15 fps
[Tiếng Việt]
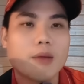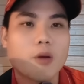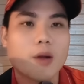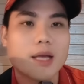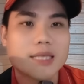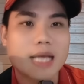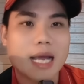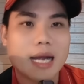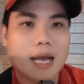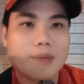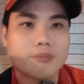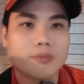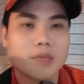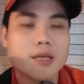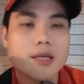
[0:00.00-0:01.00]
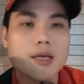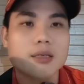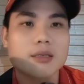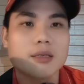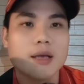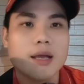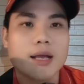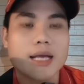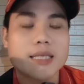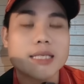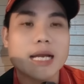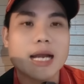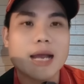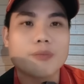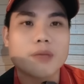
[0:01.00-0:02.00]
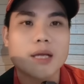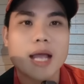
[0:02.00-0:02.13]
một cái sai lầm thứ nhất cái sai lầm